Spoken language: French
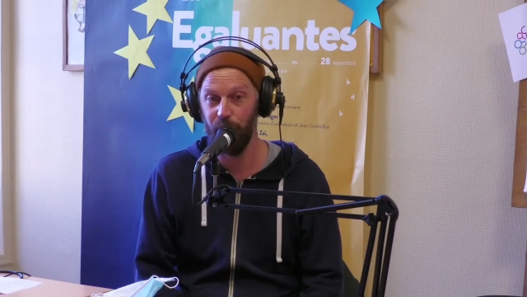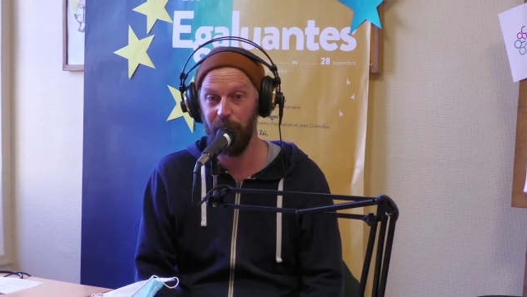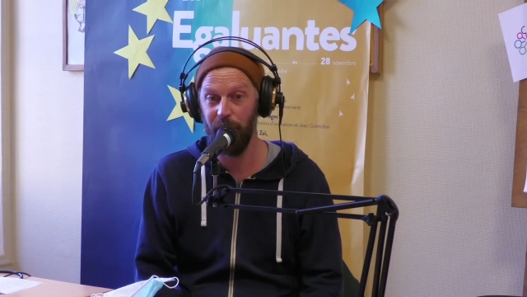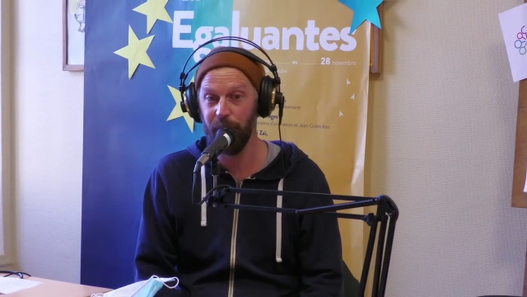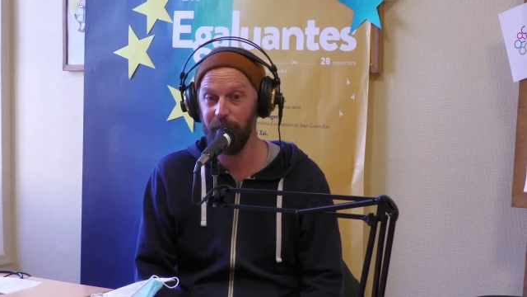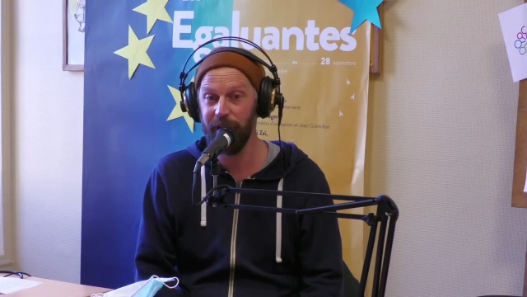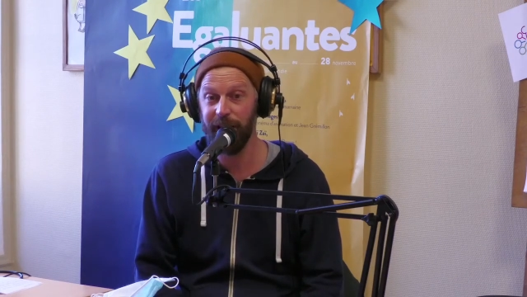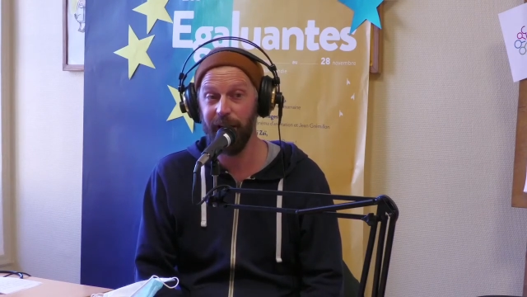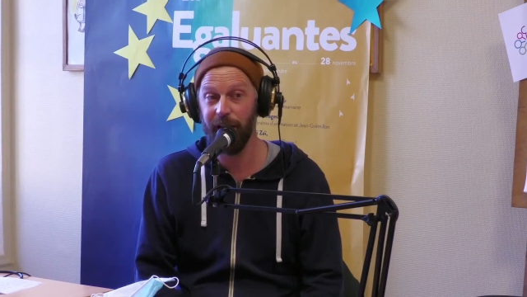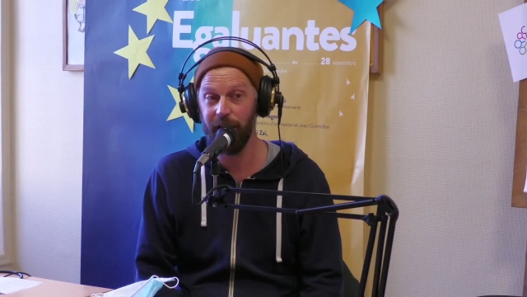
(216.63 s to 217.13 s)

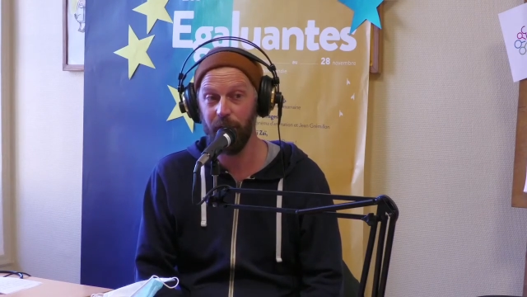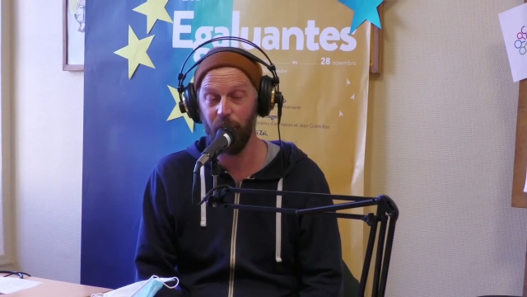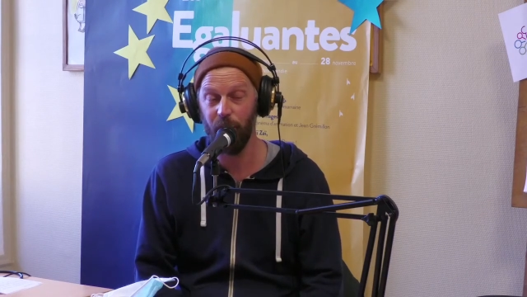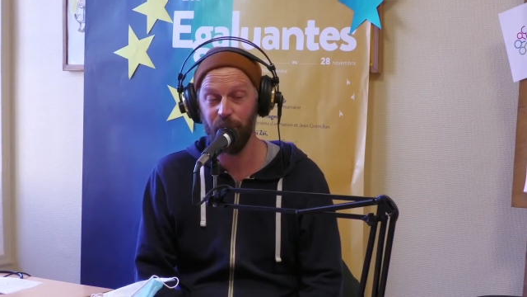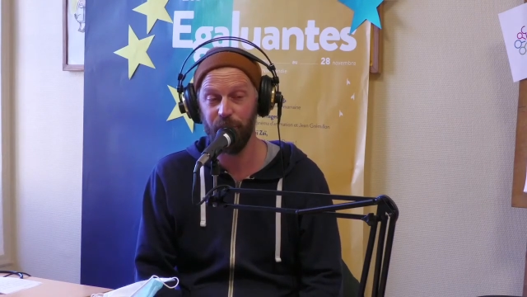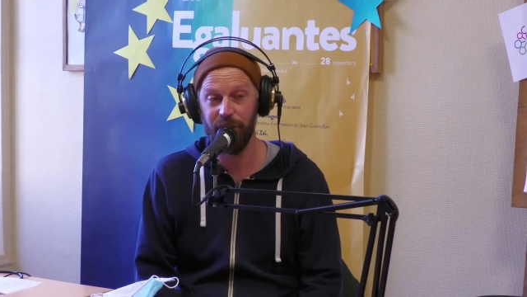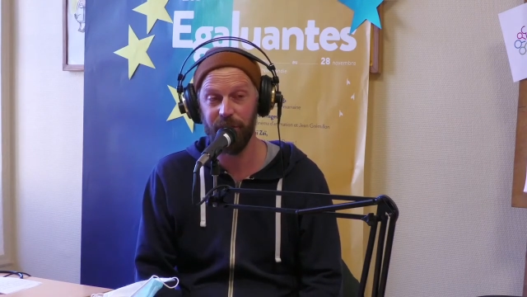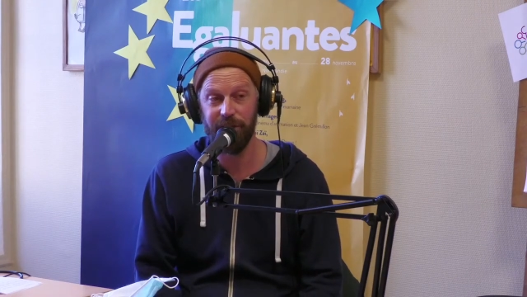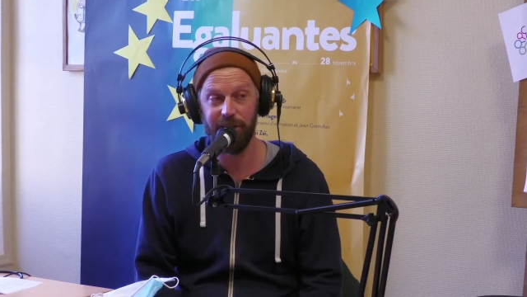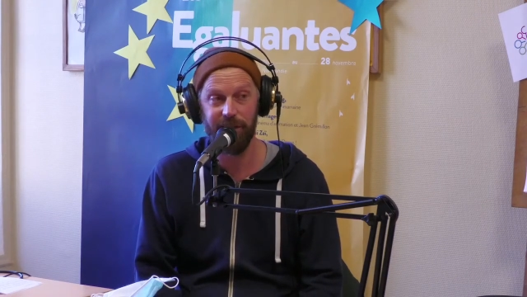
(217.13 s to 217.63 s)
même cadre
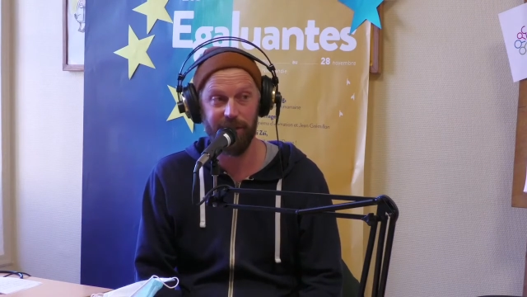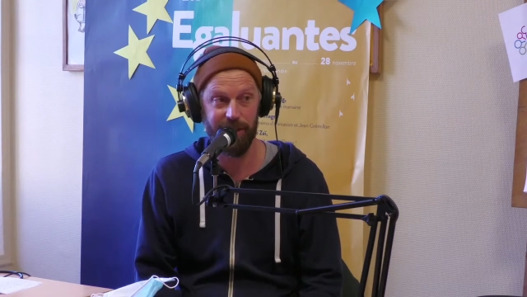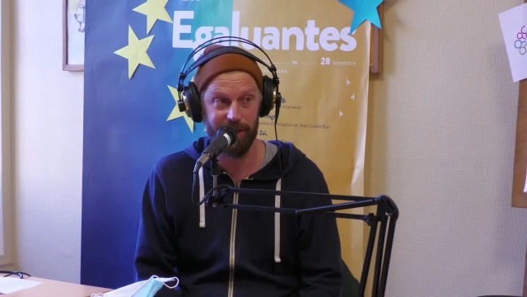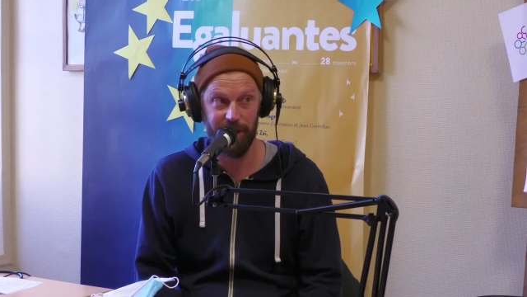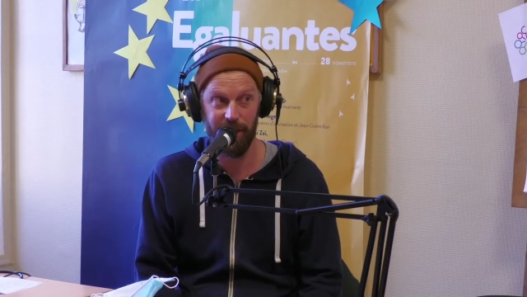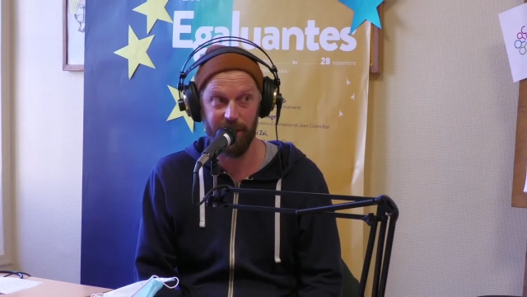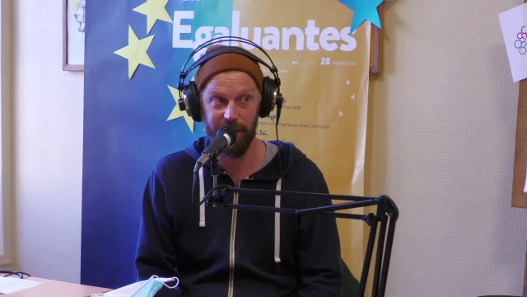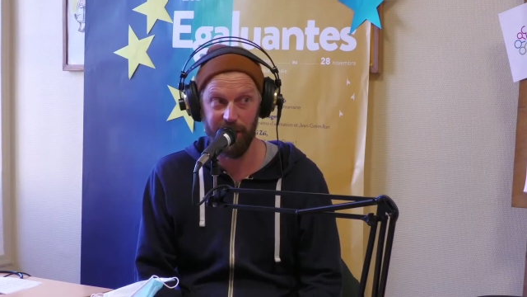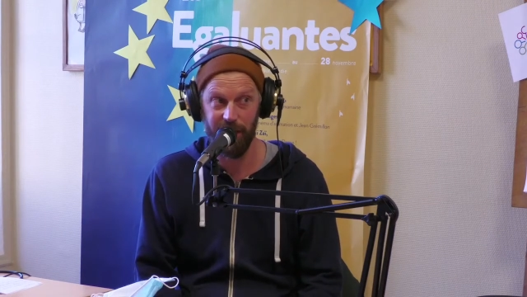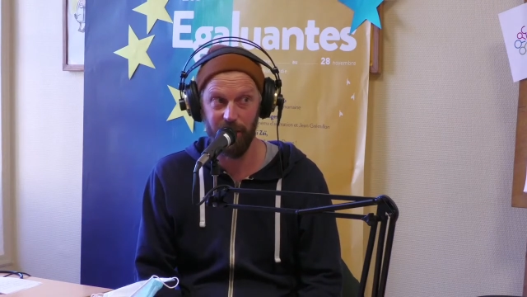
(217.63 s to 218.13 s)
en fait
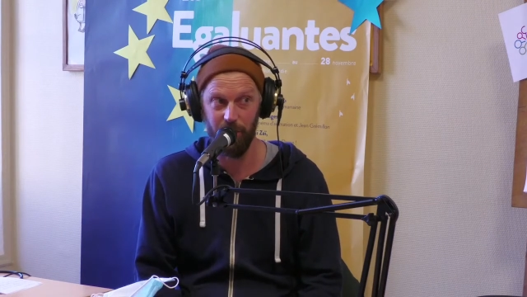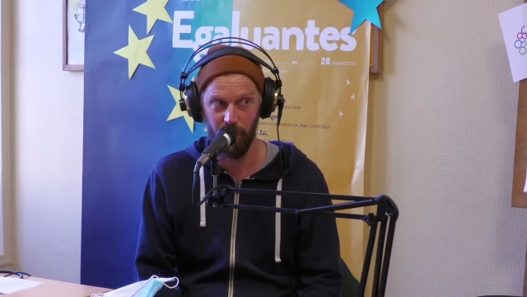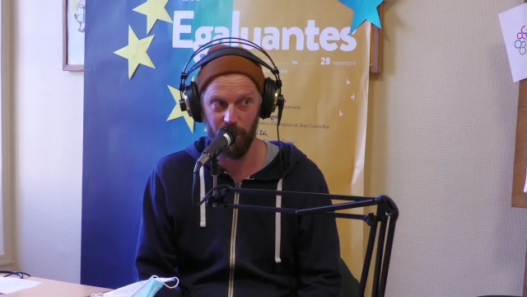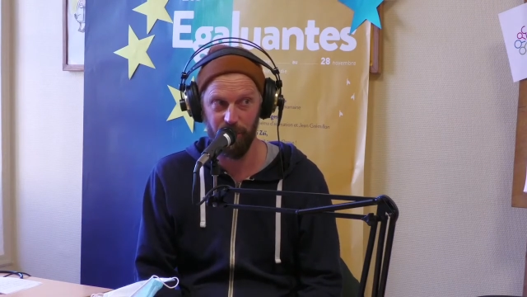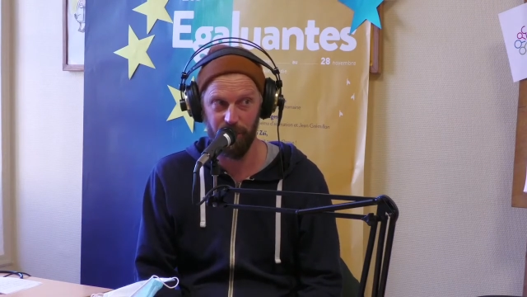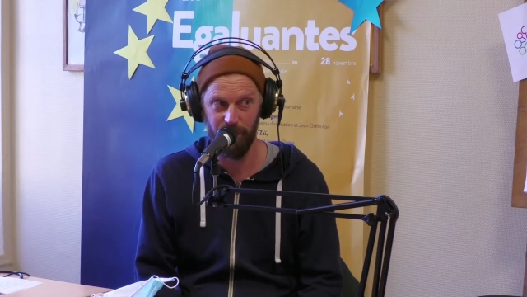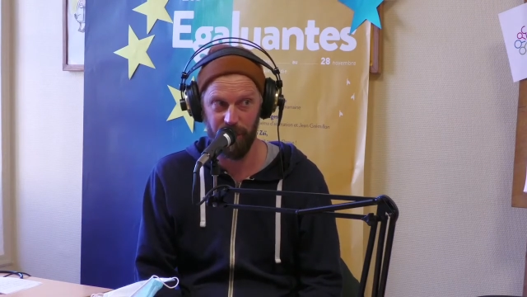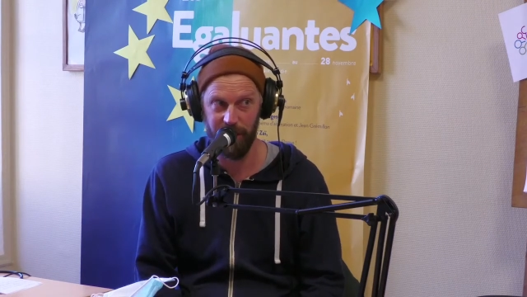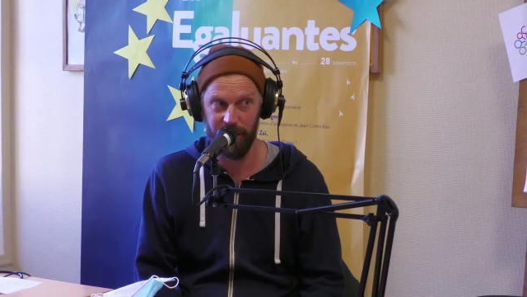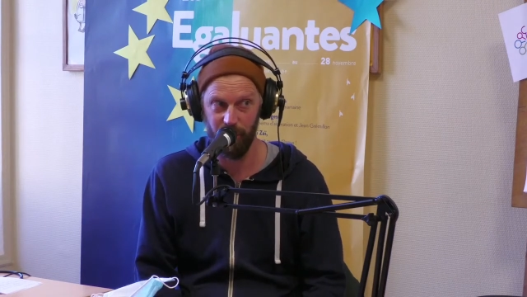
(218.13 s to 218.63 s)
c'était également
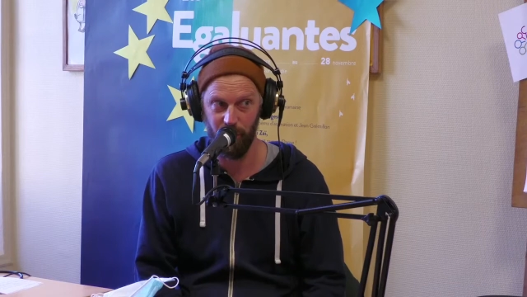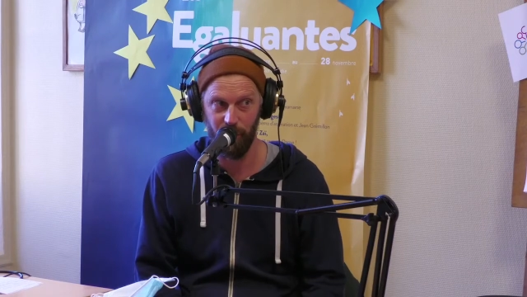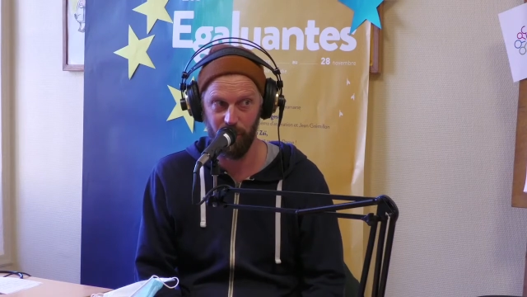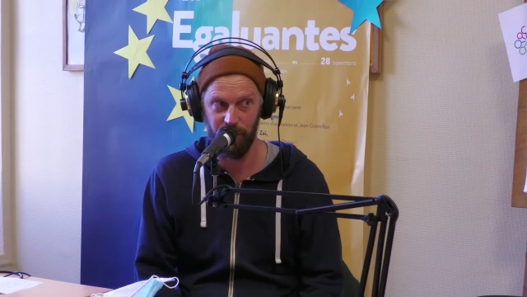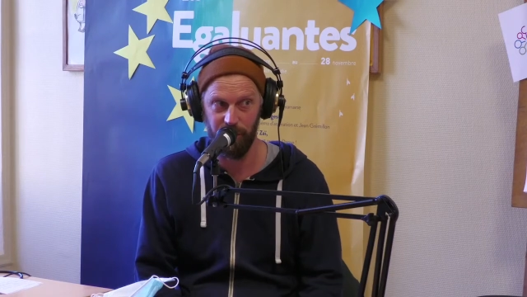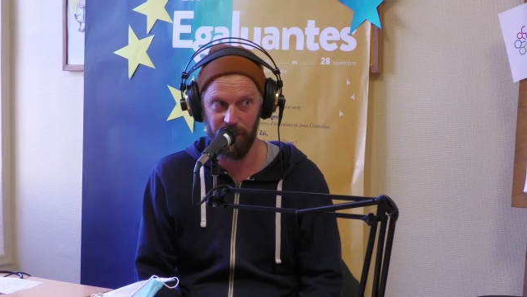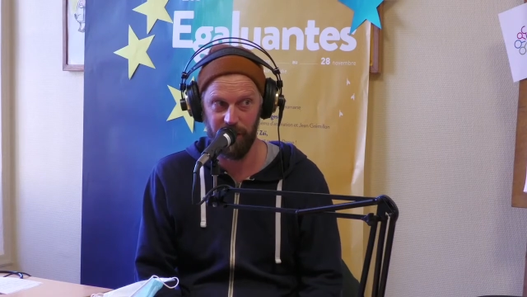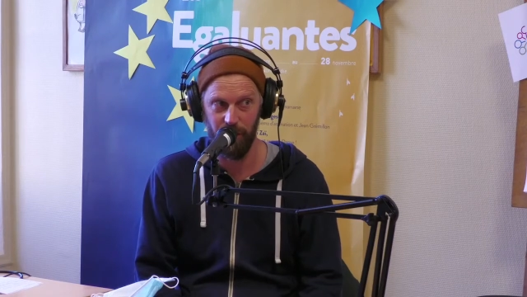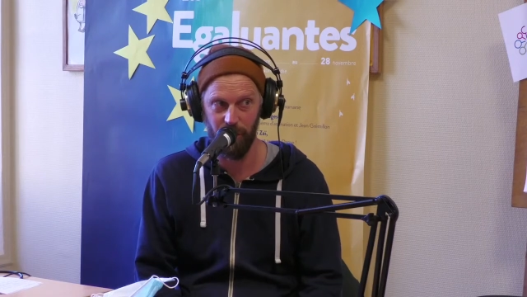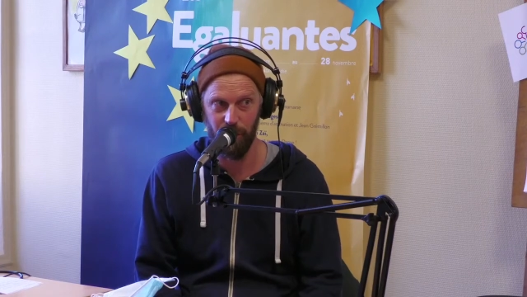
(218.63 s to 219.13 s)
fait à
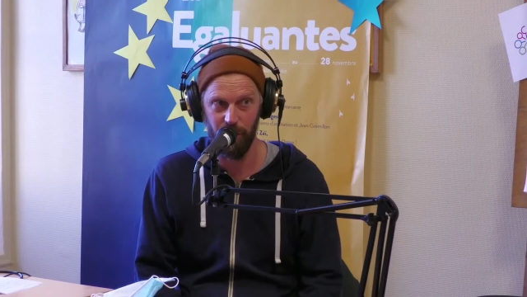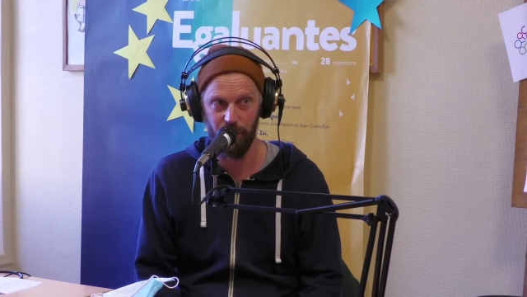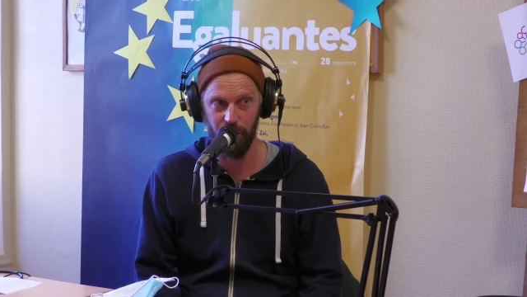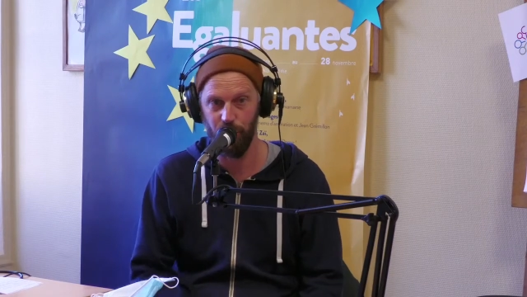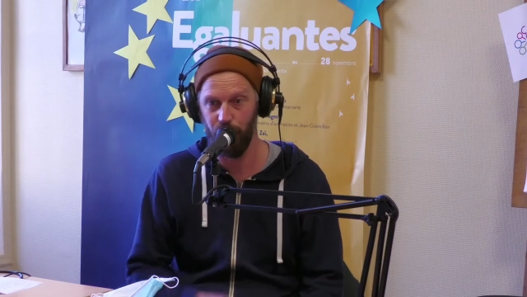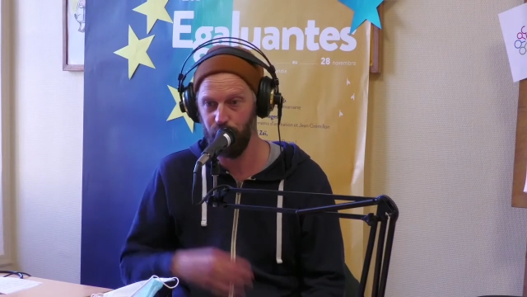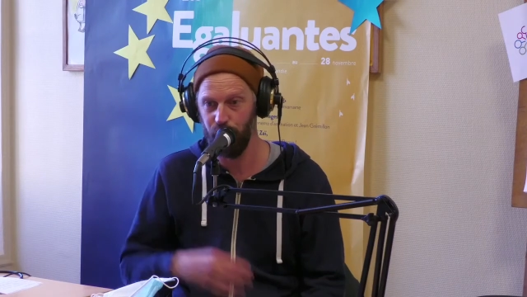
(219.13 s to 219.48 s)
Trouville